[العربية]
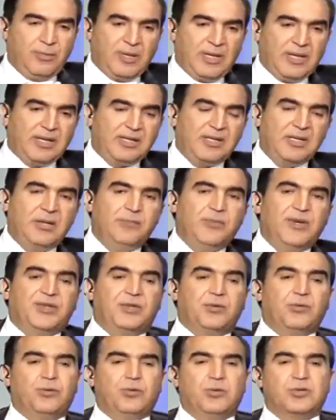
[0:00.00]
2 متر
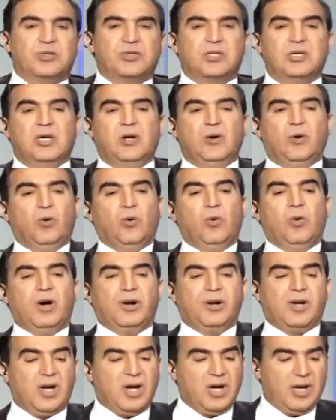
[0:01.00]
ونص
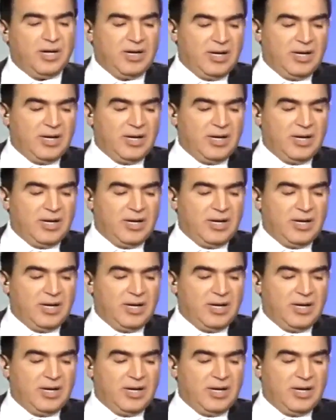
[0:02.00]
ووراه